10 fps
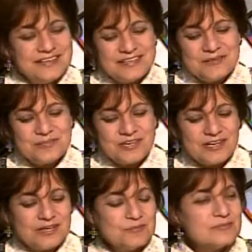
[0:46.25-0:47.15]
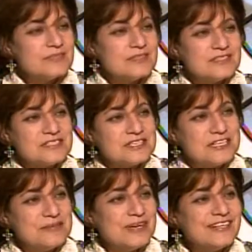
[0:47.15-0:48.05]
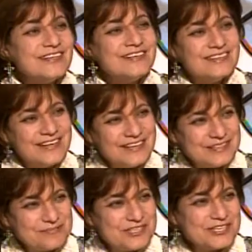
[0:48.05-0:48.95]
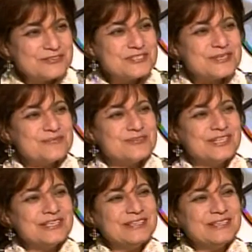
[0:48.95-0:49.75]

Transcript: إبراهام سليما أهلا يا قدس ابونا